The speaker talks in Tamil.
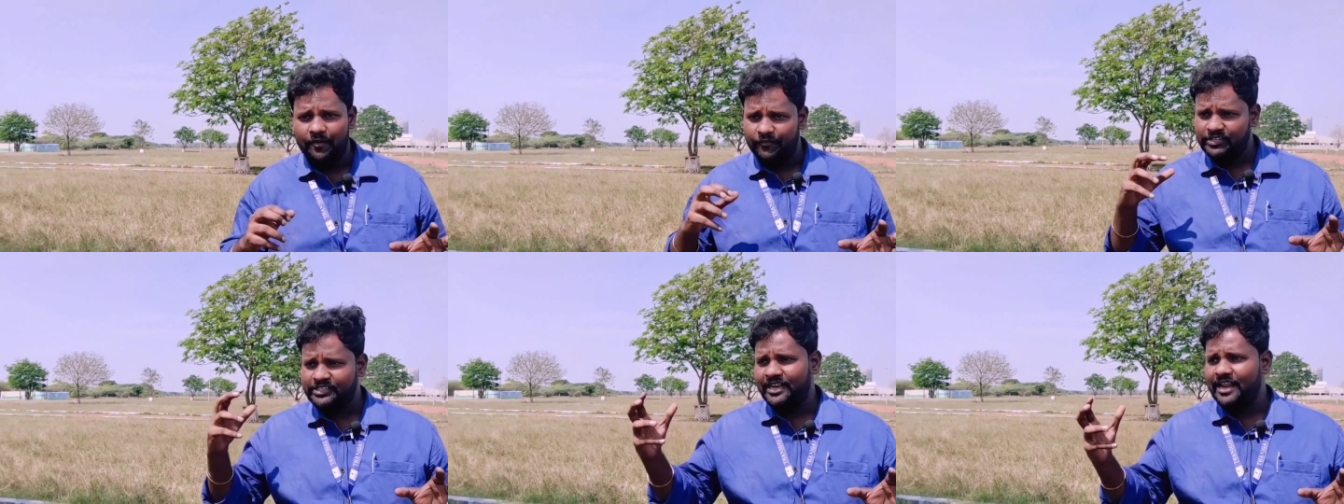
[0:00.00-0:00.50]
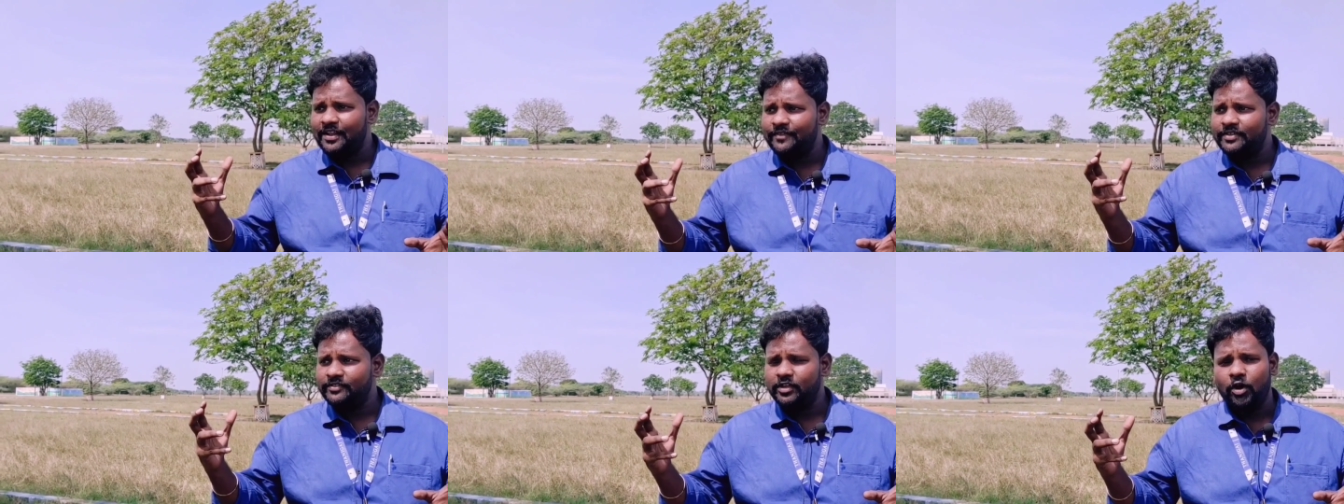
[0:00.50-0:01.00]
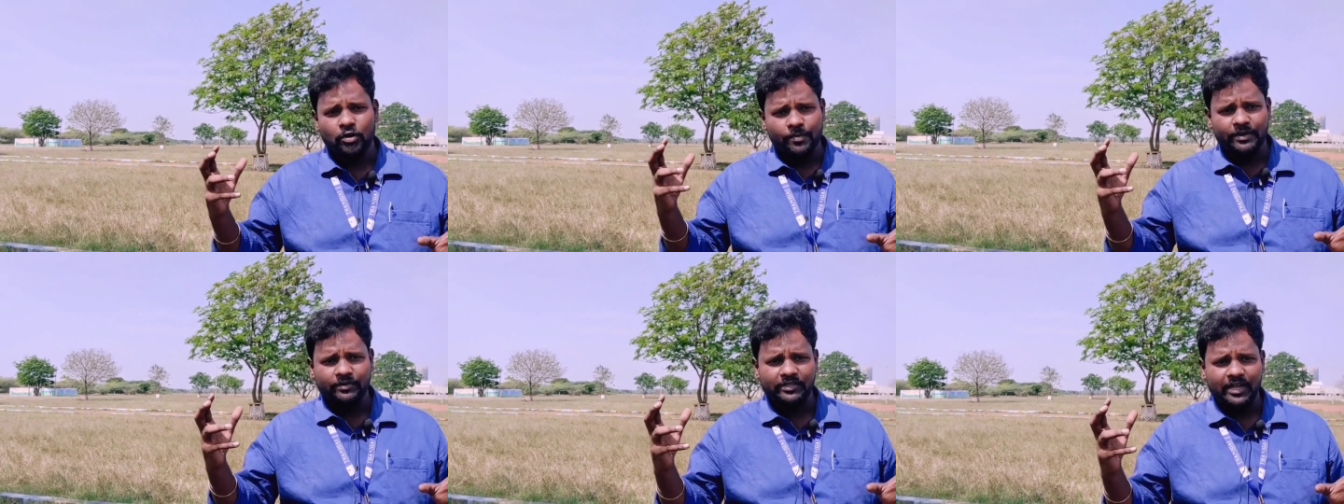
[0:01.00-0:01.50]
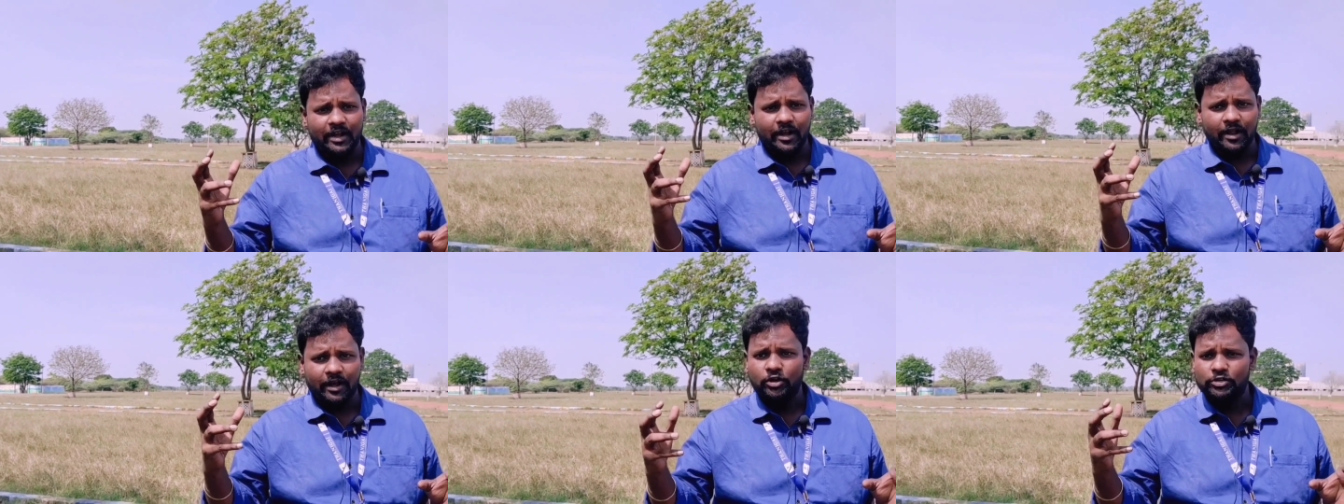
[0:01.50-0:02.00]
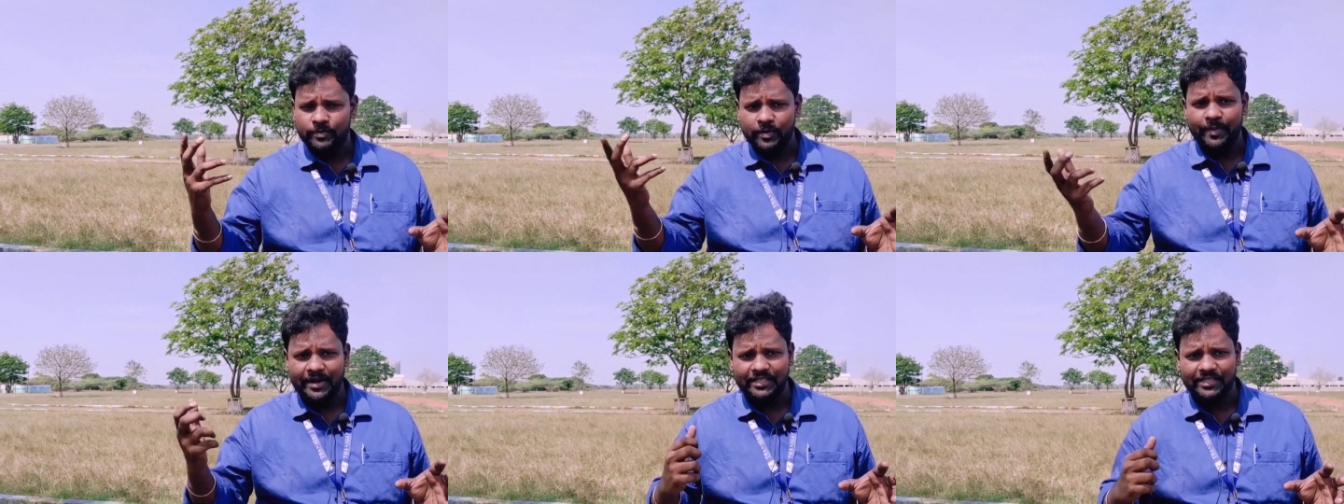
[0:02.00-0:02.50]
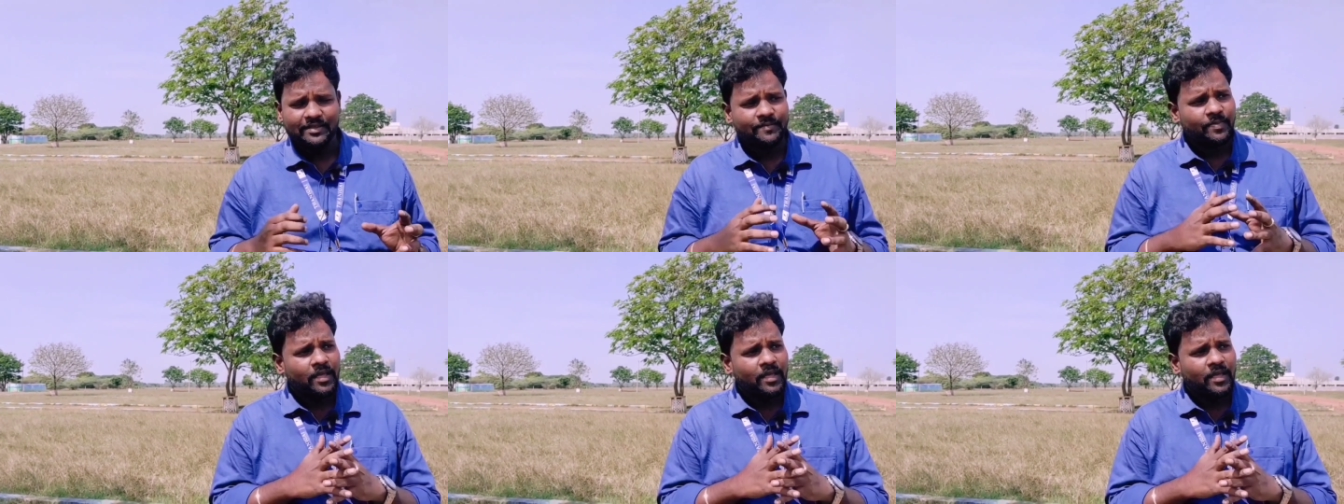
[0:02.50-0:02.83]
அஃபிஷியலாகவே வந்து கவர்மெண்ட் வந்து அனௌன்ஸ்மெண்ட் பண்ணது